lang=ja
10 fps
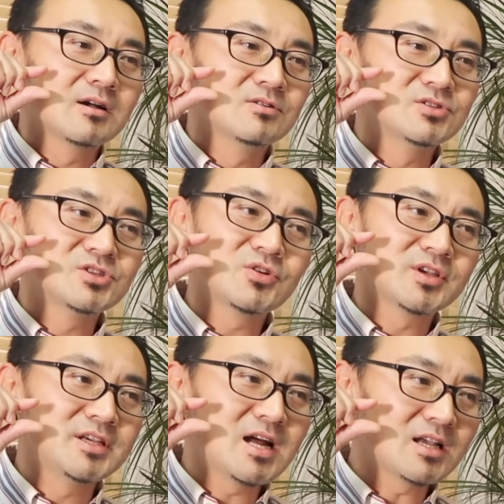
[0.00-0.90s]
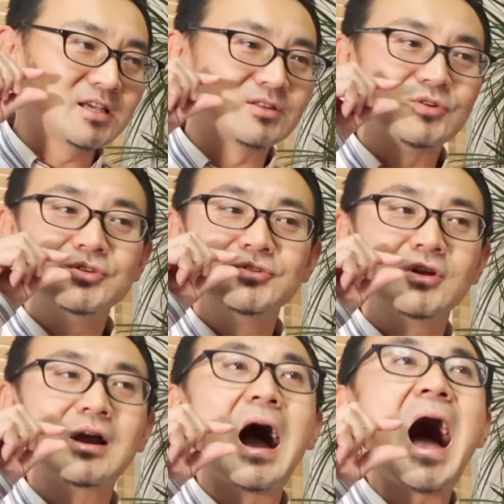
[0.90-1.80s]
口の開きというよ
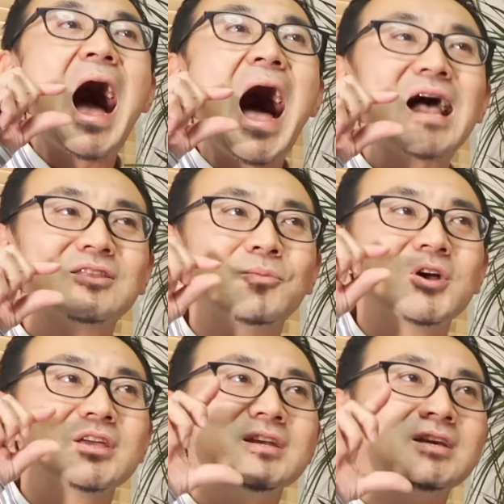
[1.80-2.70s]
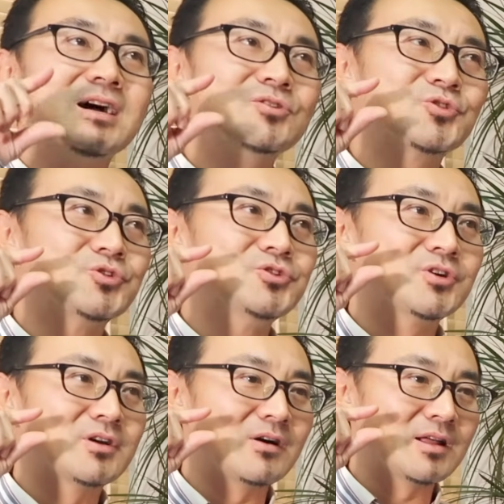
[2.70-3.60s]
りかあーって思いっきり開くというよ
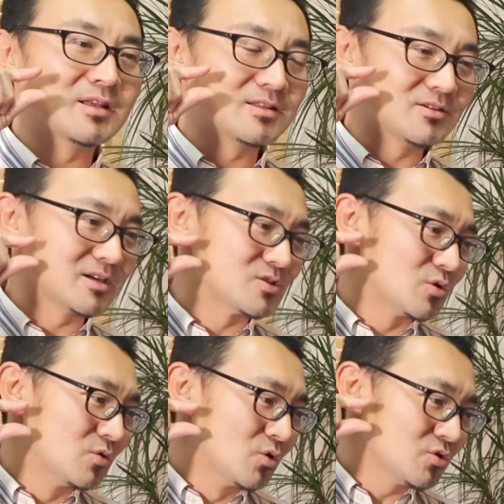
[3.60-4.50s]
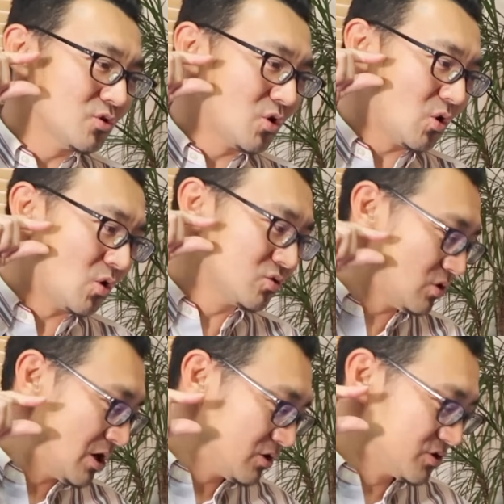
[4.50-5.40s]
りか何ていうかその喉の
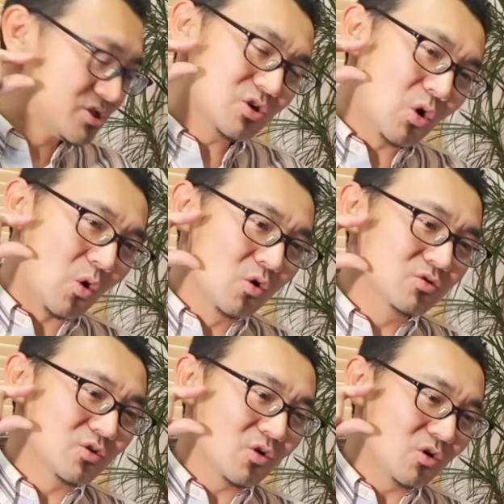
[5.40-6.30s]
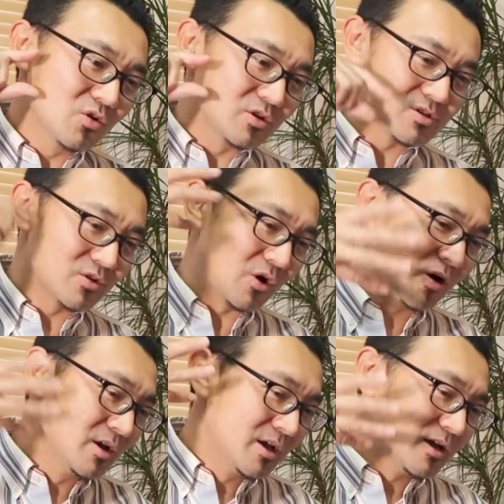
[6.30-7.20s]
口の奥の方のそ
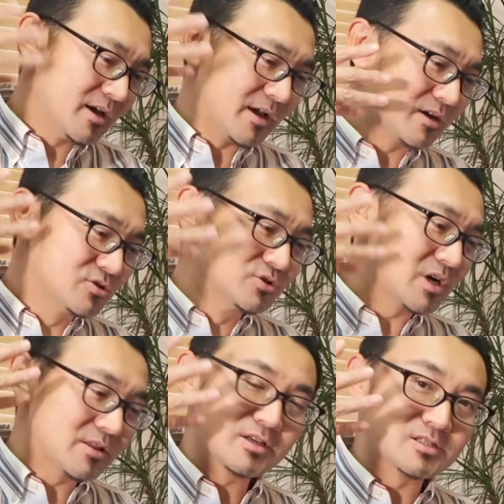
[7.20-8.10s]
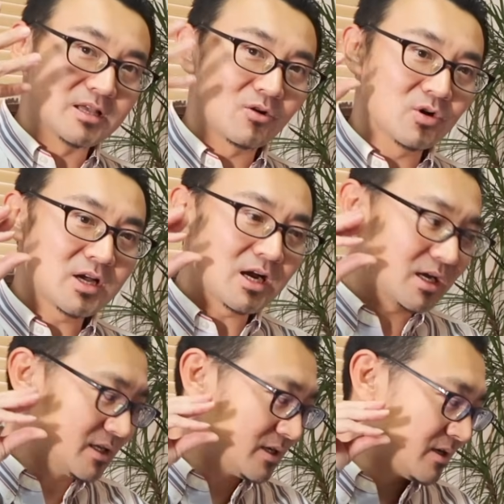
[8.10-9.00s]
の、えー、空間ですねこれが
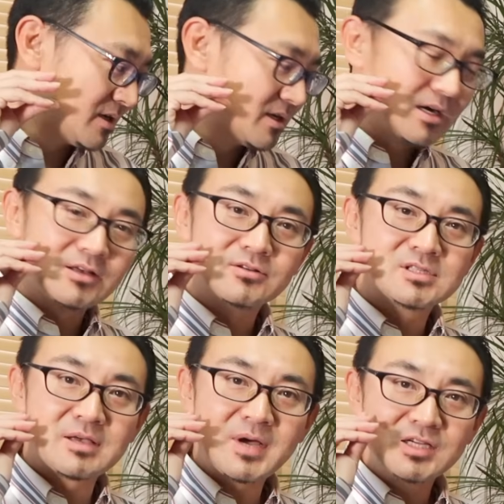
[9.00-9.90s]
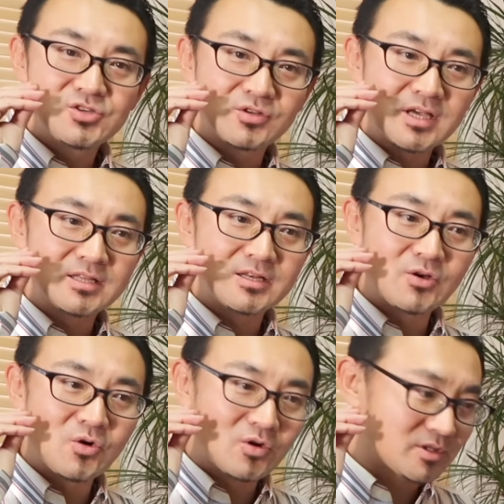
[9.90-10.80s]
かなりあの狭い状態で日
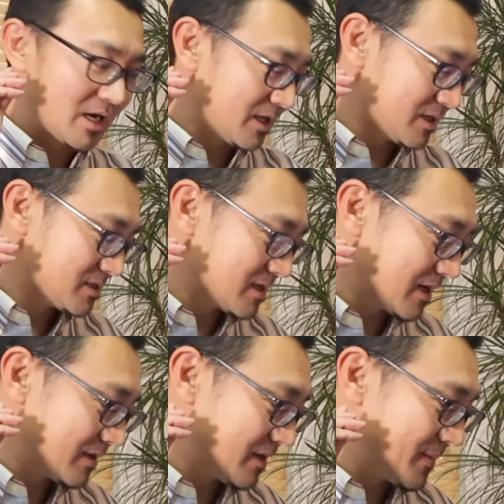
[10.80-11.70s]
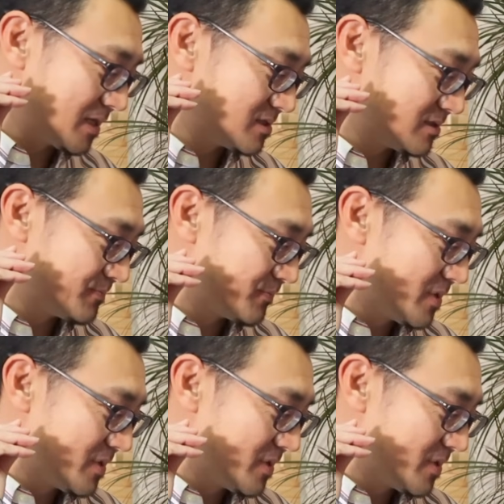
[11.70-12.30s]
本語って話されてます